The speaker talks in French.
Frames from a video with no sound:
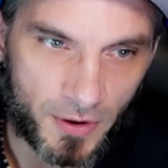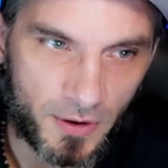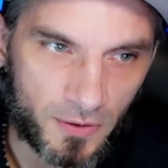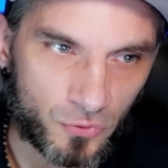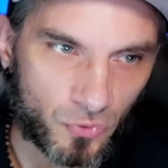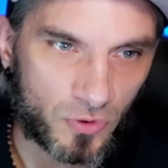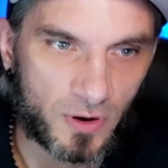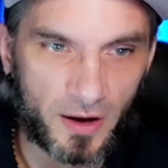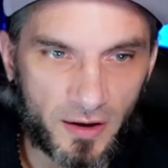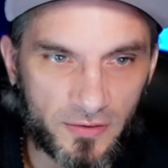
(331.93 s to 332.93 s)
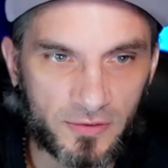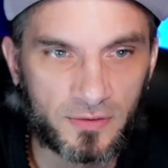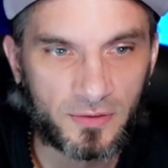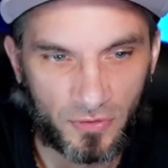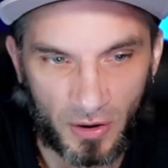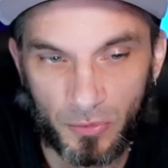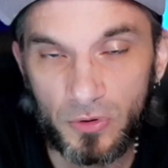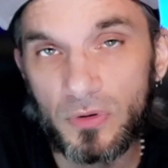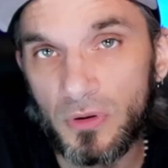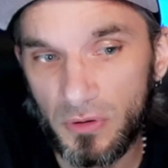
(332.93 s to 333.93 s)
Donc là, c'est vraiment,
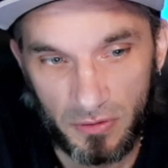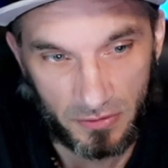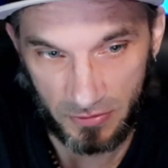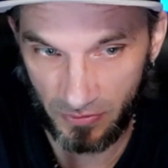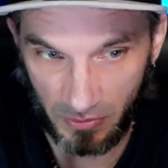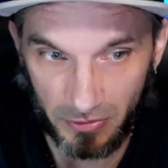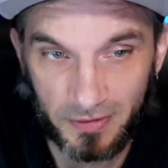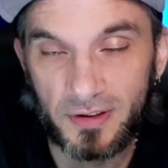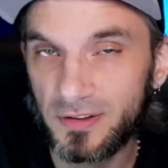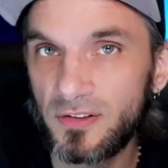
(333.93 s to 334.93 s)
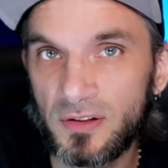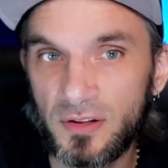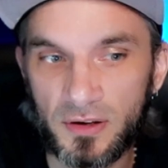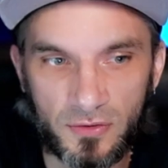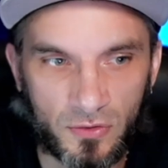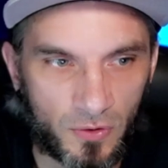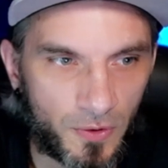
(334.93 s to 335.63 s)
c'est vraiment très très intéressant.